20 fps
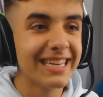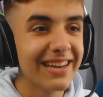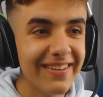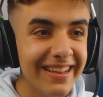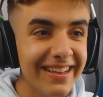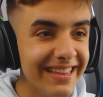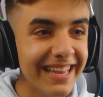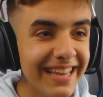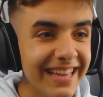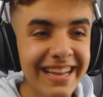
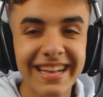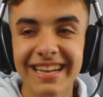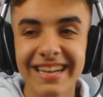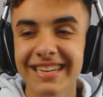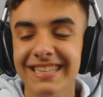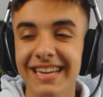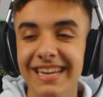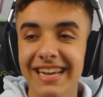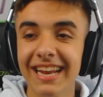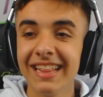básicamente.
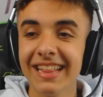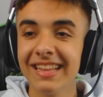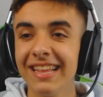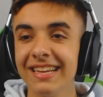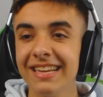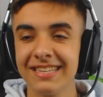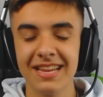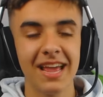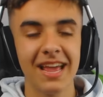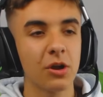Si queréis
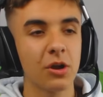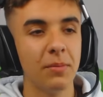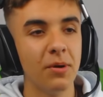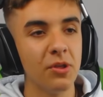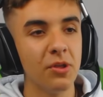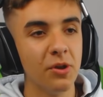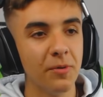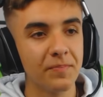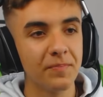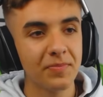diseñar
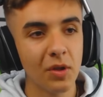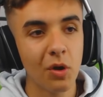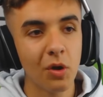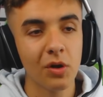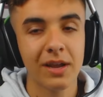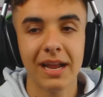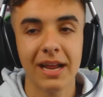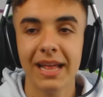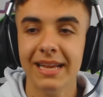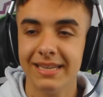como yo
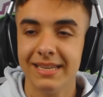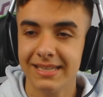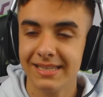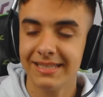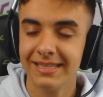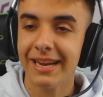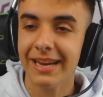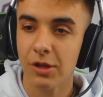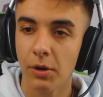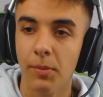o queréis
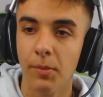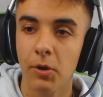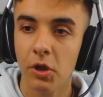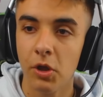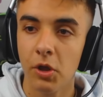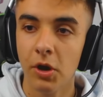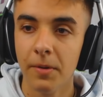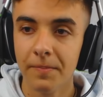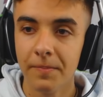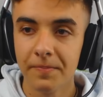ser como
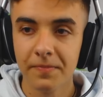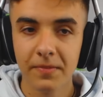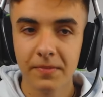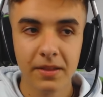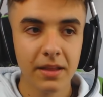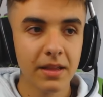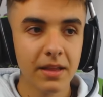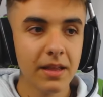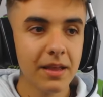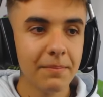yo,
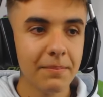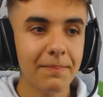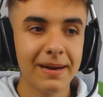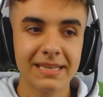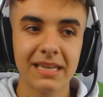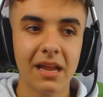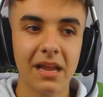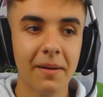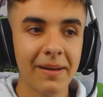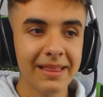
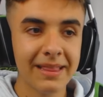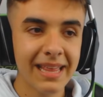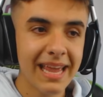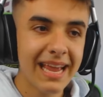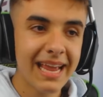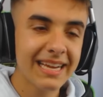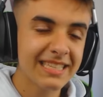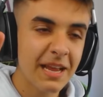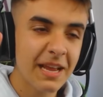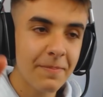
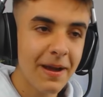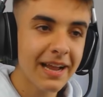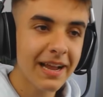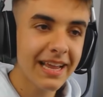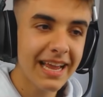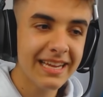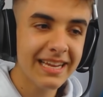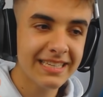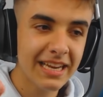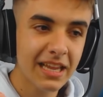básicamente ese
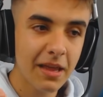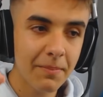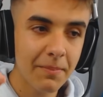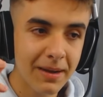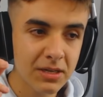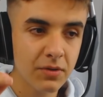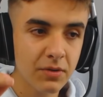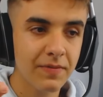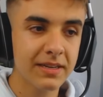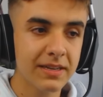pack es el que
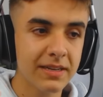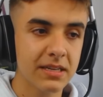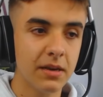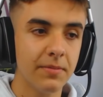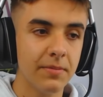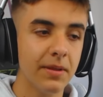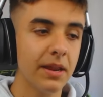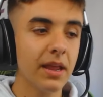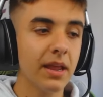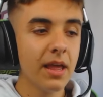más os va a
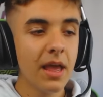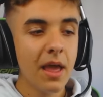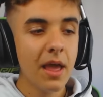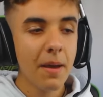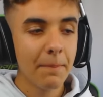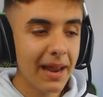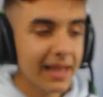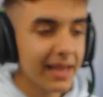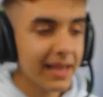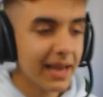servir.
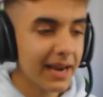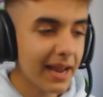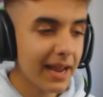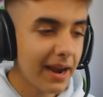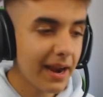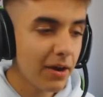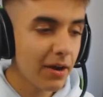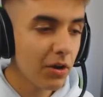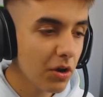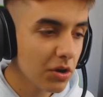Para
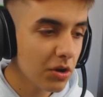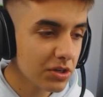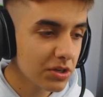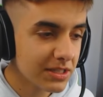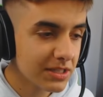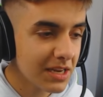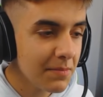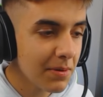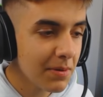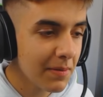descargaroslo
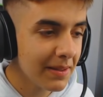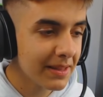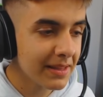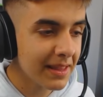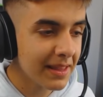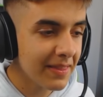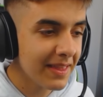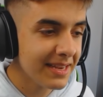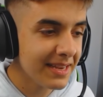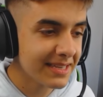simplemente
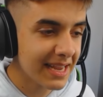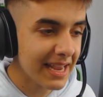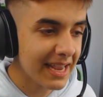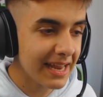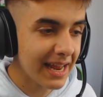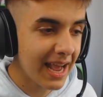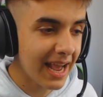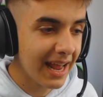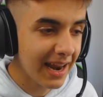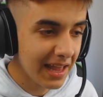tenéis que
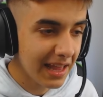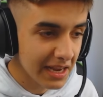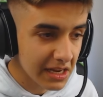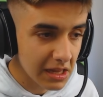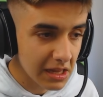ir a la